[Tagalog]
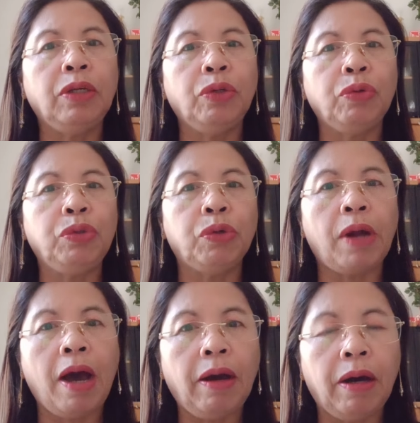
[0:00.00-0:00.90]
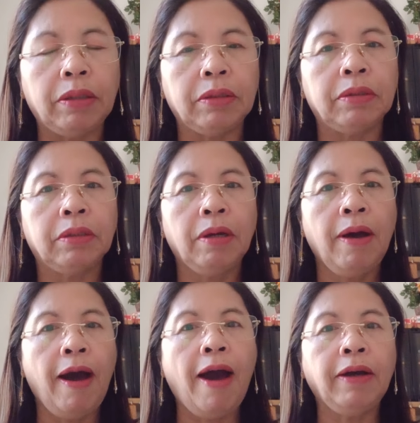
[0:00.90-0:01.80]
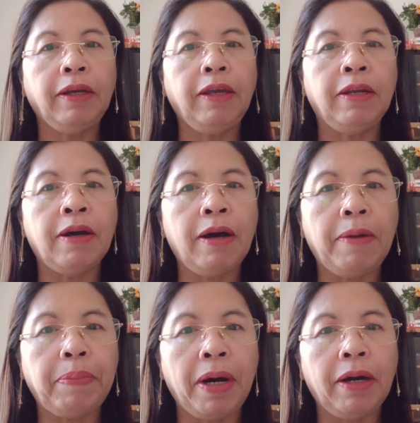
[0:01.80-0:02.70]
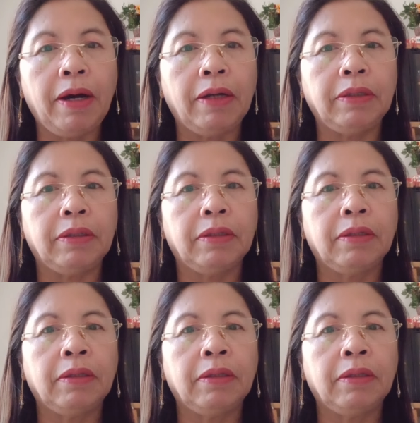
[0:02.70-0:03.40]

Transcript: yinuyurakan, ang inaapakan,